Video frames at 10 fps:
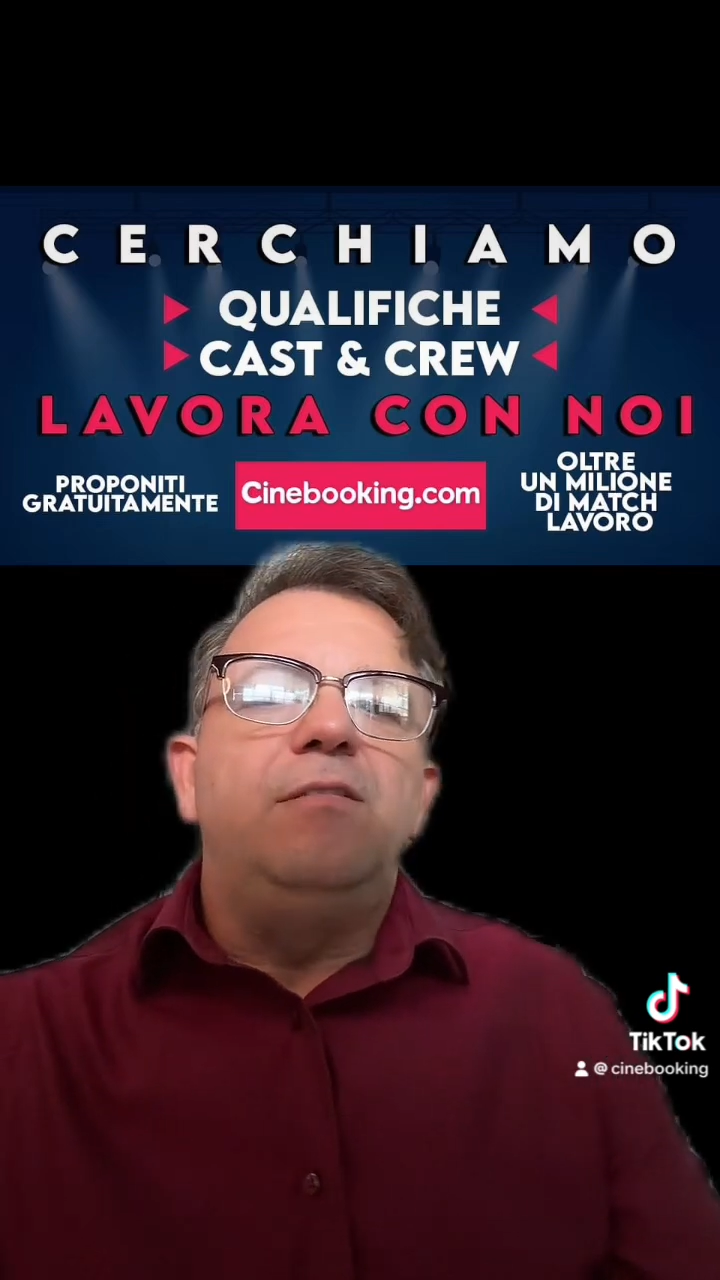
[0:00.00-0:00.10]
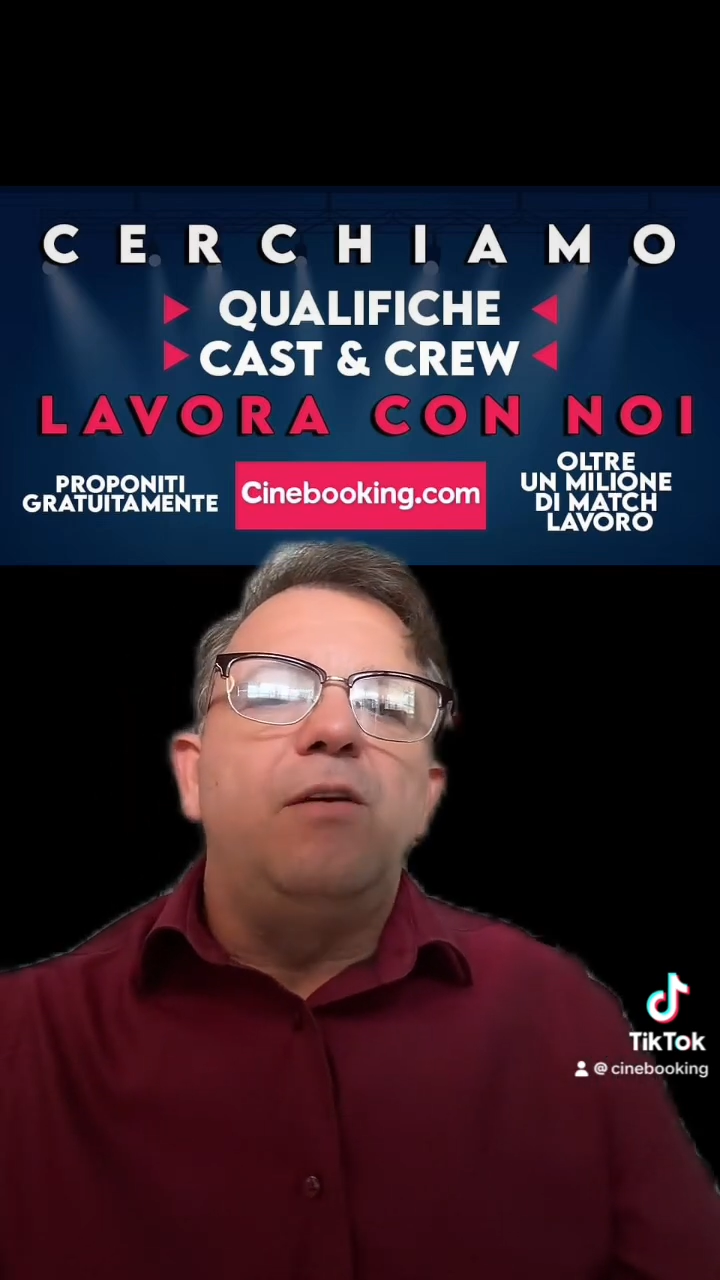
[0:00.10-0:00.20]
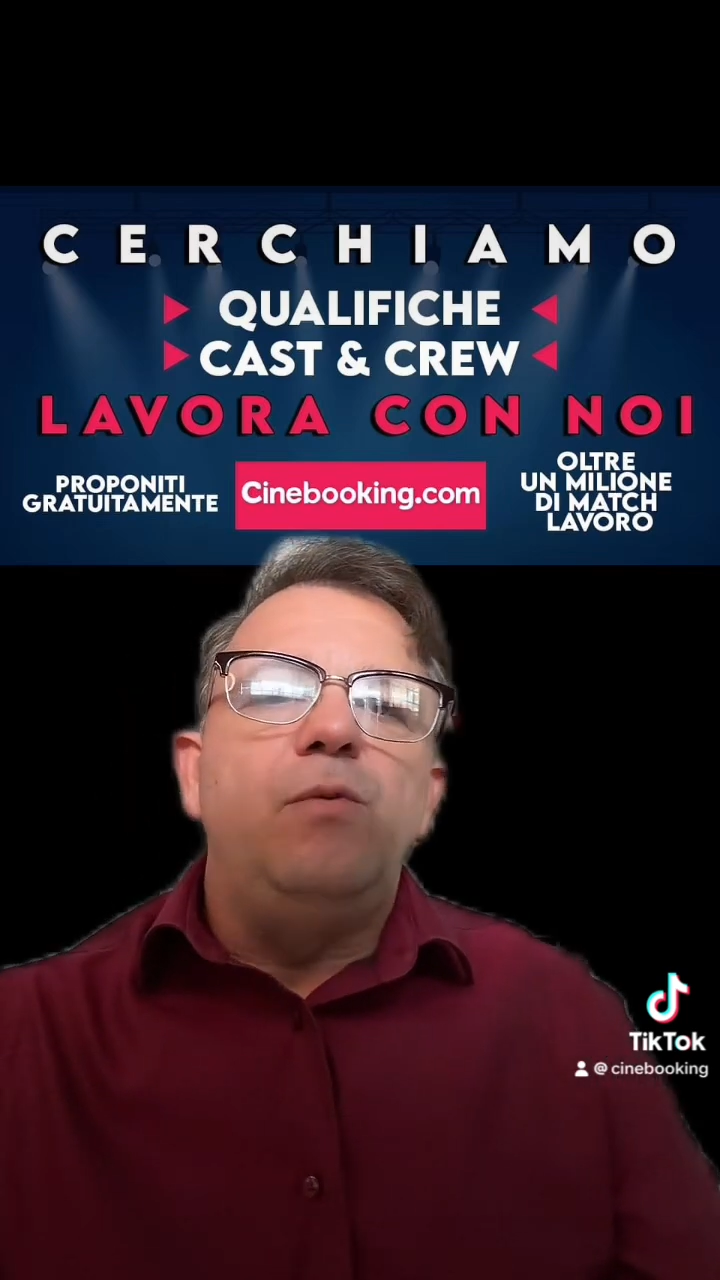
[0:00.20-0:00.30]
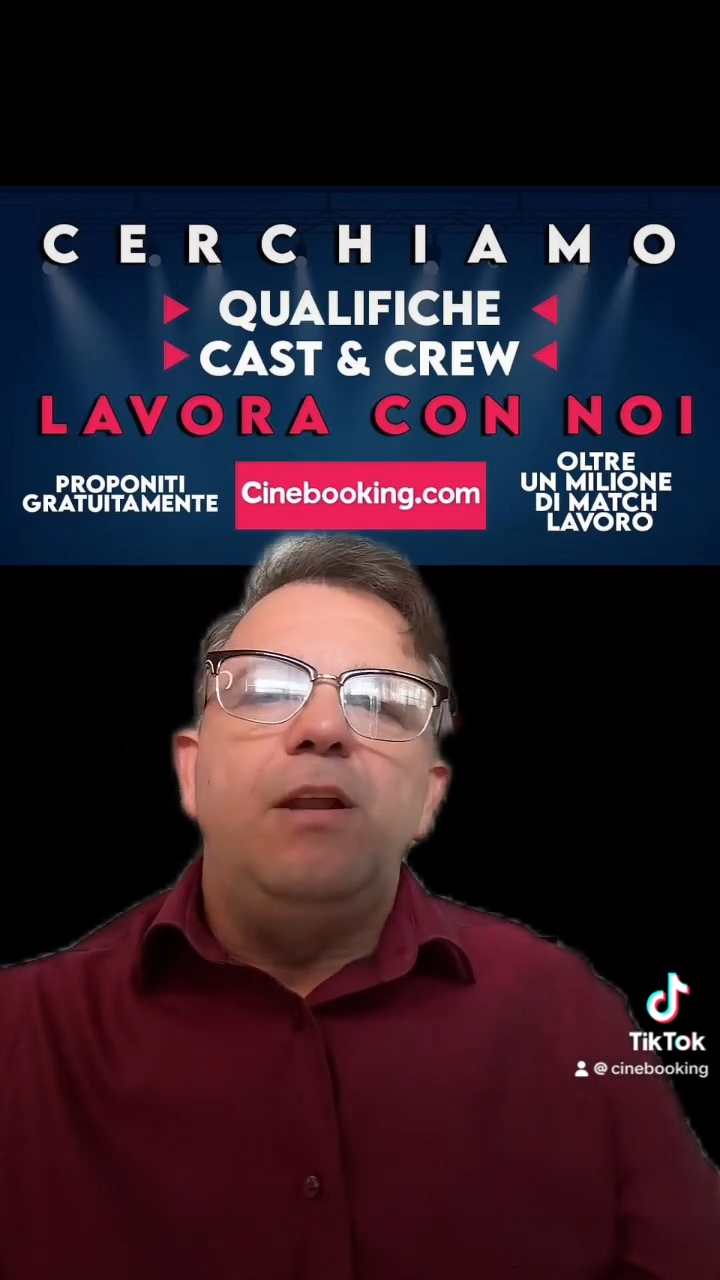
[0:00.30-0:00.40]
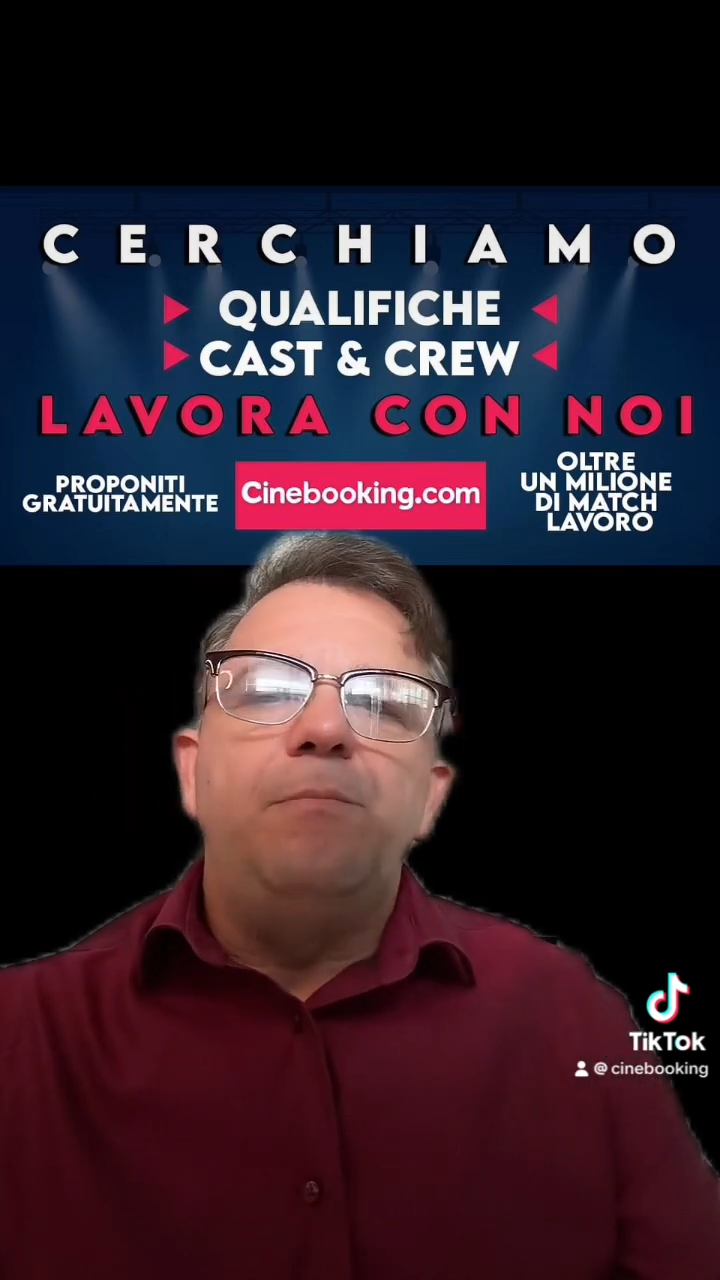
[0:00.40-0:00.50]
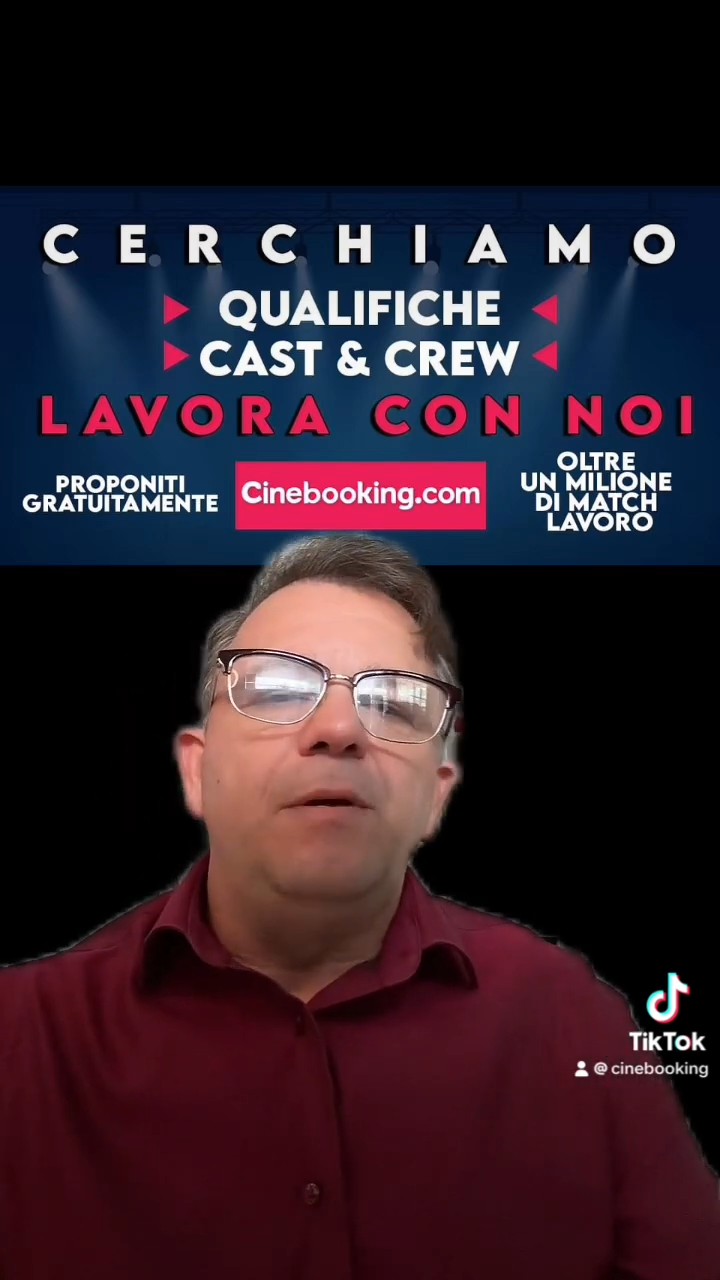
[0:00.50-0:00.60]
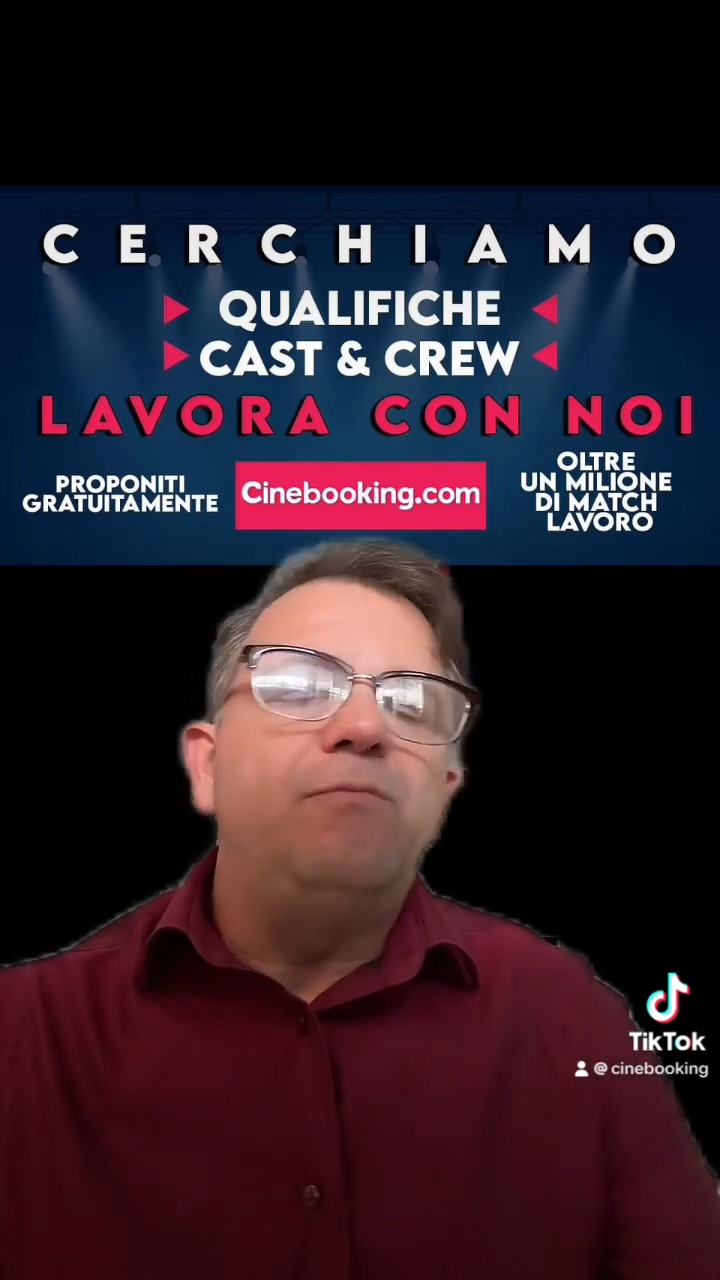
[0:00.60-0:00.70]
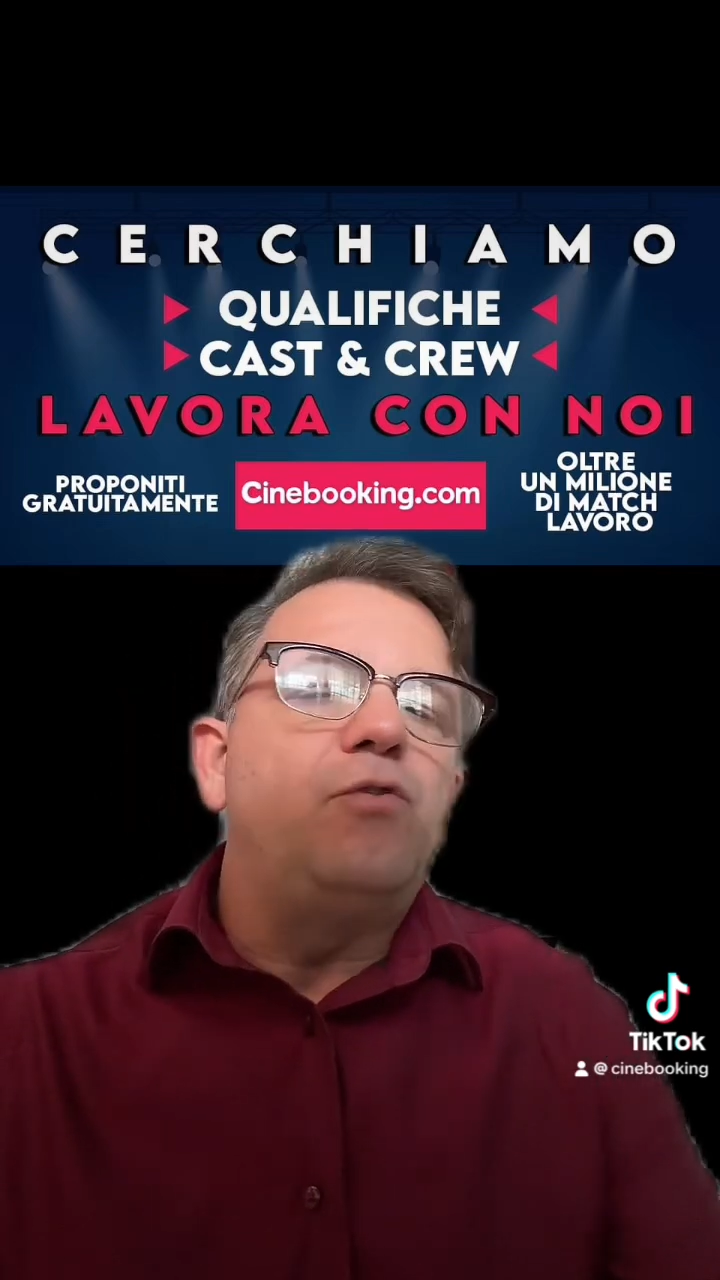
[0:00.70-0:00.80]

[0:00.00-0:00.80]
seguire,